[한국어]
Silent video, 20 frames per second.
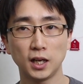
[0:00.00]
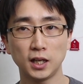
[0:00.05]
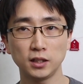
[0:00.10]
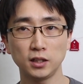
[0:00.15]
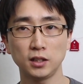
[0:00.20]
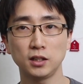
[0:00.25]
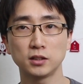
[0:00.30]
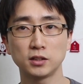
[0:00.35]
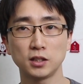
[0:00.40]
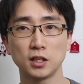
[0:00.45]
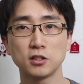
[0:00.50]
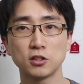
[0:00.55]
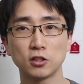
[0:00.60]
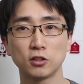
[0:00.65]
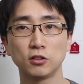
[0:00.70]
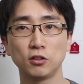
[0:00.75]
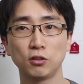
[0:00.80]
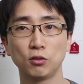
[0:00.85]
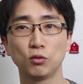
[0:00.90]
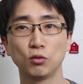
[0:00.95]
하나의
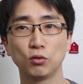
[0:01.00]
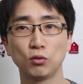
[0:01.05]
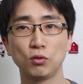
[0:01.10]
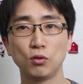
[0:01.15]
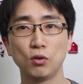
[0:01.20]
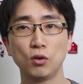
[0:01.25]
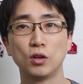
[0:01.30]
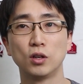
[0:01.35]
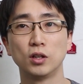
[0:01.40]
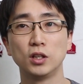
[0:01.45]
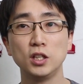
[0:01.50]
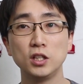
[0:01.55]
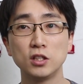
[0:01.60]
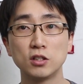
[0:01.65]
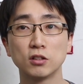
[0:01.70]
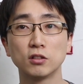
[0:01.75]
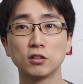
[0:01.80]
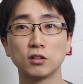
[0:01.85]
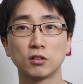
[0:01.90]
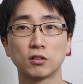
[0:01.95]
생셔널로
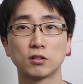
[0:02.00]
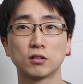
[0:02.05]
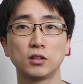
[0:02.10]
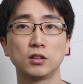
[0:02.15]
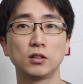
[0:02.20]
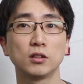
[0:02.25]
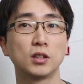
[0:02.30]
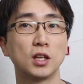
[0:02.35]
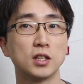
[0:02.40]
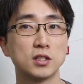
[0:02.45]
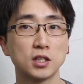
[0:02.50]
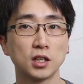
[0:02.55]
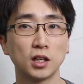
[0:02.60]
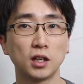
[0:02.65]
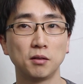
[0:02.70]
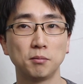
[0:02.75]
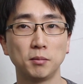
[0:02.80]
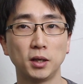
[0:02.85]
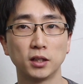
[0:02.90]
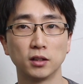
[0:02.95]
리저널을
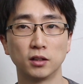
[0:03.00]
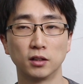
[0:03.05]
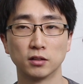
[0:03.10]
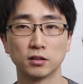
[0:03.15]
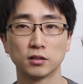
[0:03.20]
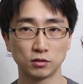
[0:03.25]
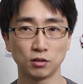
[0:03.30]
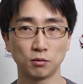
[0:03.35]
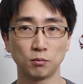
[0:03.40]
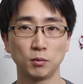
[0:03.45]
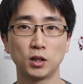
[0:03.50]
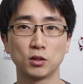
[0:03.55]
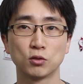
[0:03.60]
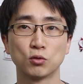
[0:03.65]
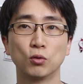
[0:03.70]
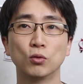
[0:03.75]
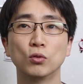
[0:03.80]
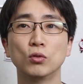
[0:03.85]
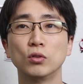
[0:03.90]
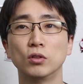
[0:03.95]
대체할 만한 정말
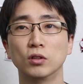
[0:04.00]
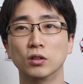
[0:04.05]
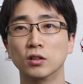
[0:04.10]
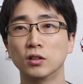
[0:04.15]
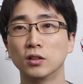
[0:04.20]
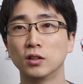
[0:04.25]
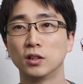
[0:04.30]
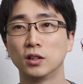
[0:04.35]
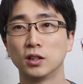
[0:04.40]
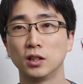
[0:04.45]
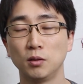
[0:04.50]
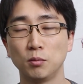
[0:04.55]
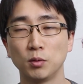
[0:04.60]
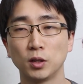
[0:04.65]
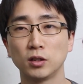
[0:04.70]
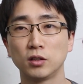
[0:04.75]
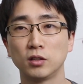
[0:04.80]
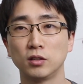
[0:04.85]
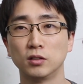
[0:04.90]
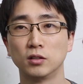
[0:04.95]
좋은
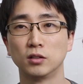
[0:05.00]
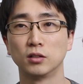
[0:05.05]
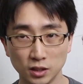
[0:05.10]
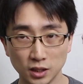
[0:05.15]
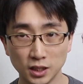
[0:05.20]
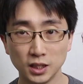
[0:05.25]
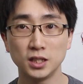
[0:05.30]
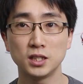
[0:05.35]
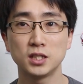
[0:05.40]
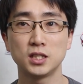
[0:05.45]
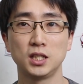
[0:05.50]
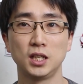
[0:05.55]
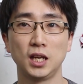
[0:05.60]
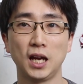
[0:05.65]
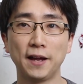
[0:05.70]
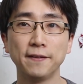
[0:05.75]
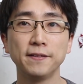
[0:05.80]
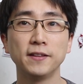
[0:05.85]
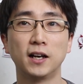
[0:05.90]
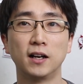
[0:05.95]

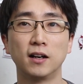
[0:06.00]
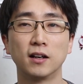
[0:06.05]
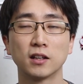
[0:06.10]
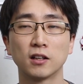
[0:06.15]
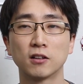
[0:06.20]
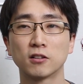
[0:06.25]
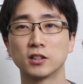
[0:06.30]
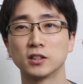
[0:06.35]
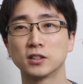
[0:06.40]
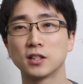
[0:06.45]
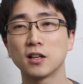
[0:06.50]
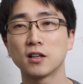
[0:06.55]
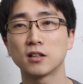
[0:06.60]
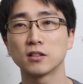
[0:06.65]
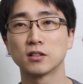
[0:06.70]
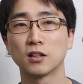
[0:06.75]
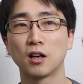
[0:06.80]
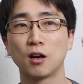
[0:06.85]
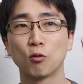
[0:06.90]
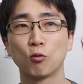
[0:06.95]
이벤트이지 않나 이렇게
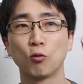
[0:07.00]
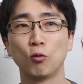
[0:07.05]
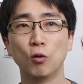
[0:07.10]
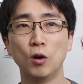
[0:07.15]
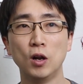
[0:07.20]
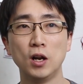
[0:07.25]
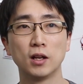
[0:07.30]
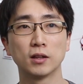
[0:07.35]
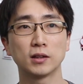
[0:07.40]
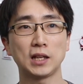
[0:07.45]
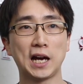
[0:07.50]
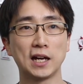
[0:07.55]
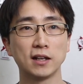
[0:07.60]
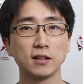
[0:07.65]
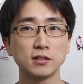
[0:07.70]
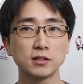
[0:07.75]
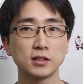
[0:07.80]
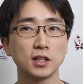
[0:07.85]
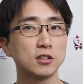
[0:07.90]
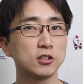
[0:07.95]
생각을 하고,
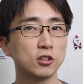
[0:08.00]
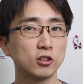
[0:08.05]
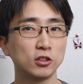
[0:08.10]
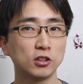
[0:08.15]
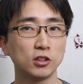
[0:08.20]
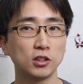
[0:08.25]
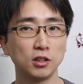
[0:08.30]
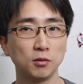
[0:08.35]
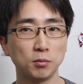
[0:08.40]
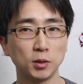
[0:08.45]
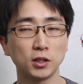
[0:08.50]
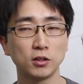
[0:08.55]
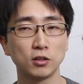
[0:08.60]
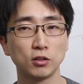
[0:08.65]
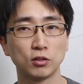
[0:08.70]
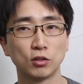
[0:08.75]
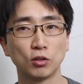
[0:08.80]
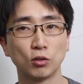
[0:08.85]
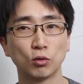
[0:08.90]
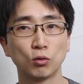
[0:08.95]
다른 생셔널
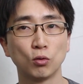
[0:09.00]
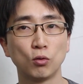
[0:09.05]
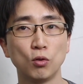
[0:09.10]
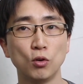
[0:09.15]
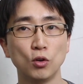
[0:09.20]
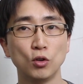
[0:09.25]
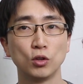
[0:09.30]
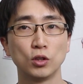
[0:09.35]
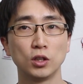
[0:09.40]
이벤트들도